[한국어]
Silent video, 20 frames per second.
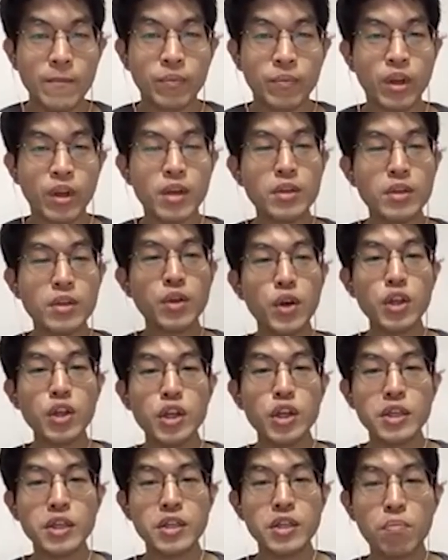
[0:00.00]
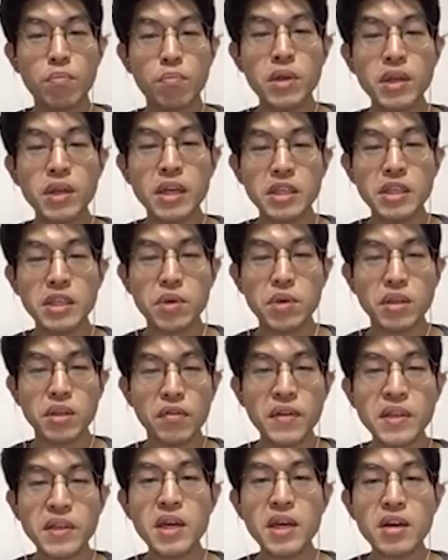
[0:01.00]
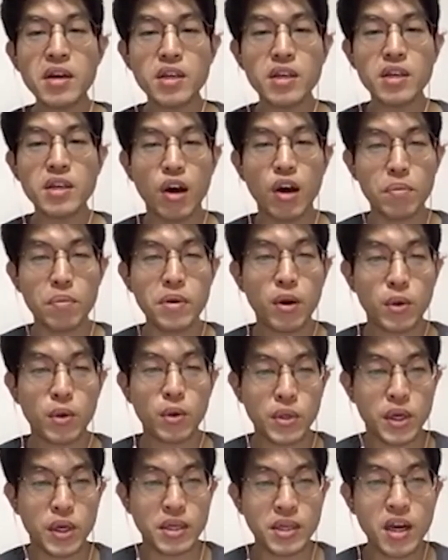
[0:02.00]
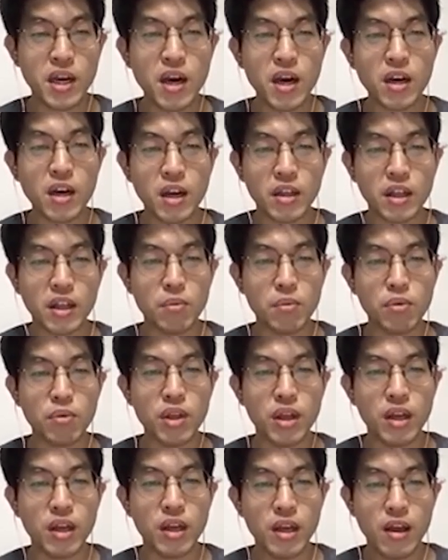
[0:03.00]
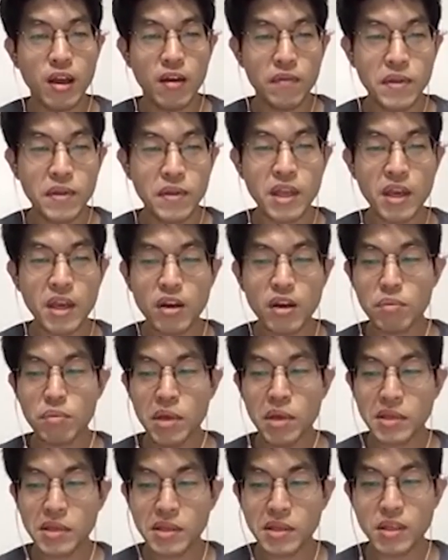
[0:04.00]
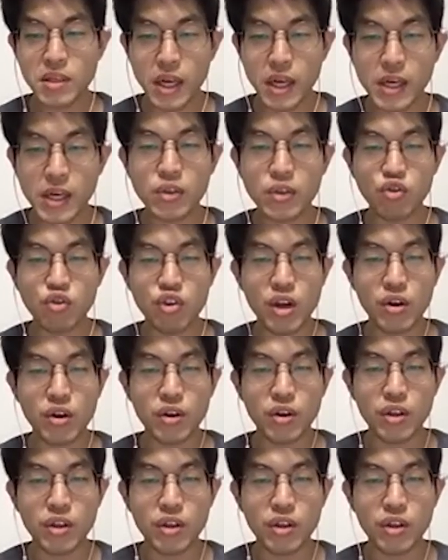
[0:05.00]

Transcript: 그래서 저희는 이제 엄밀히 따지면 이제 핀테크 업이라고 저희가 생각을 하기 때문에 핀테크 업에 있어서 제일 중요한 거는